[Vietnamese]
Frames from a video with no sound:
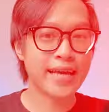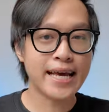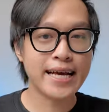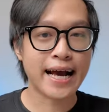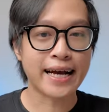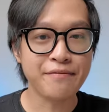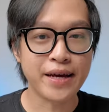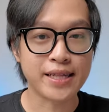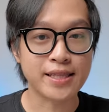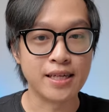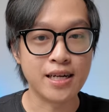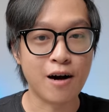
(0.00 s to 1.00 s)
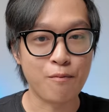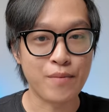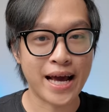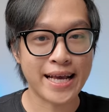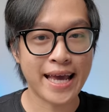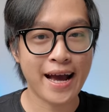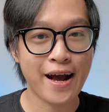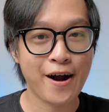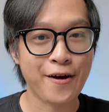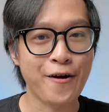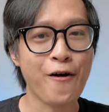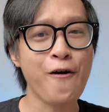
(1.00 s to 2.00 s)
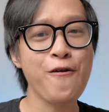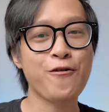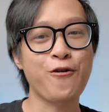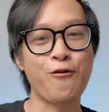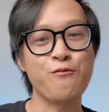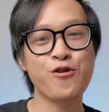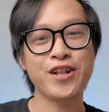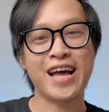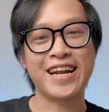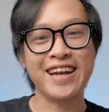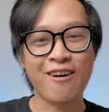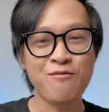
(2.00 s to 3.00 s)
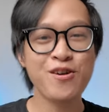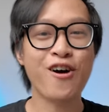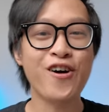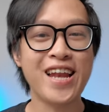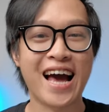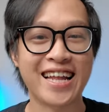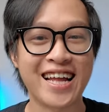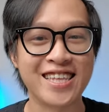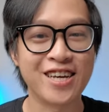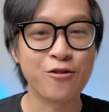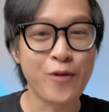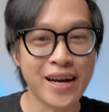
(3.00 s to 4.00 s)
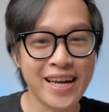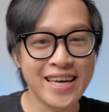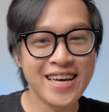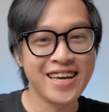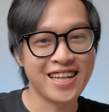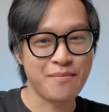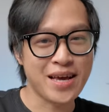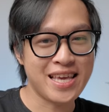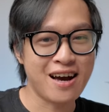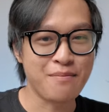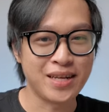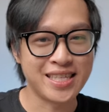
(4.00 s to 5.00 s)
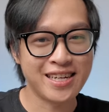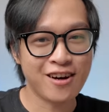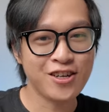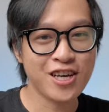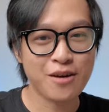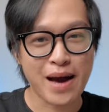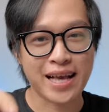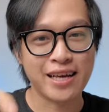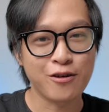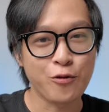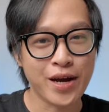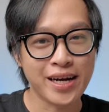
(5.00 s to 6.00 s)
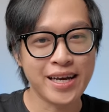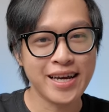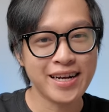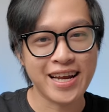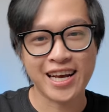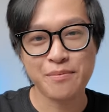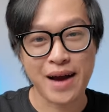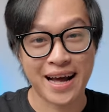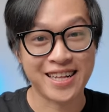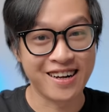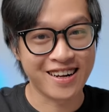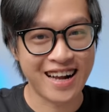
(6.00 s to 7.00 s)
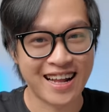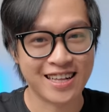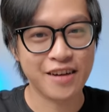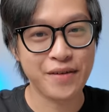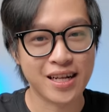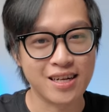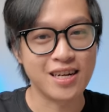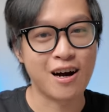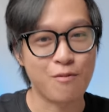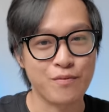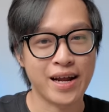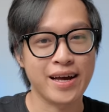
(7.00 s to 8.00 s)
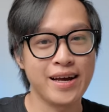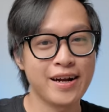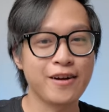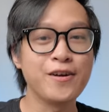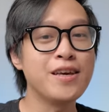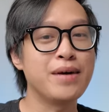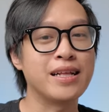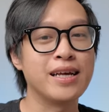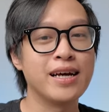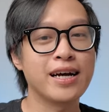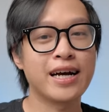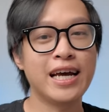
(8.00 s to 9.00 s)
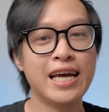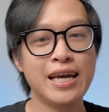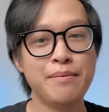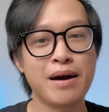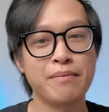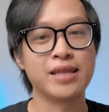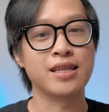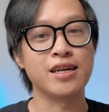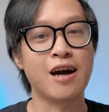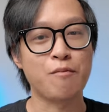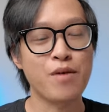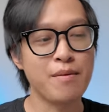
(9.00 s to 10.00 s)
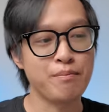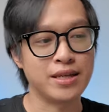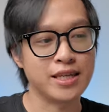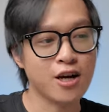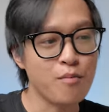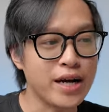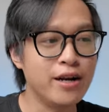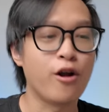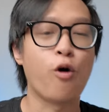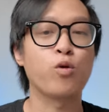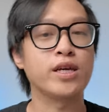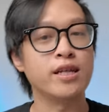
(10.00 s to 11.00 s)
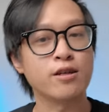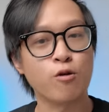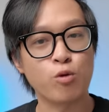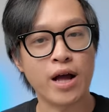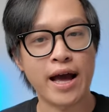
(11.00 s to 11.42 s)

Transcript: ngay cả cái việc tự học này nha, nó cũng có thể đóng gói lại thành những nguyên lý. Thì bây giờ mình sẽ nói cho các bạn những cái nguyên lý để các bạn thực hành cái việc tự học nè. Đối với mình, khi mà mình tự học á, mình sẽ có một cái lộ trình cụ